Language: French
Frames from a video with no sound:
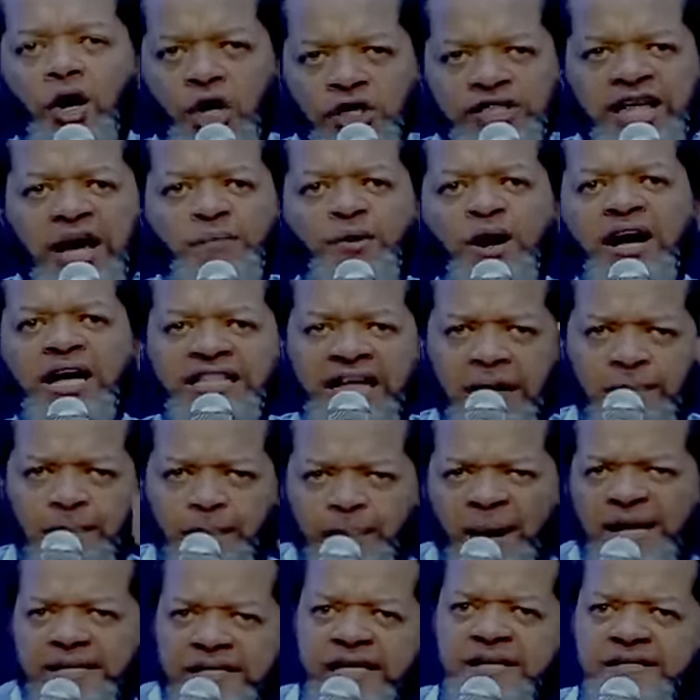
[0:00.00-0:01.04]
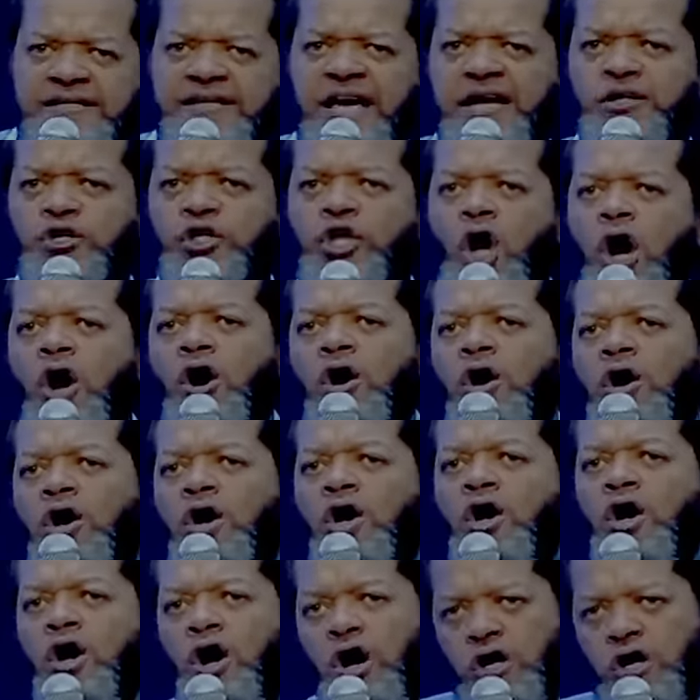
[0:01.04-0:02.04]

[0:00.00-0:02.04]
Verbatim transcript: ont d'abord été baptisées d'eau,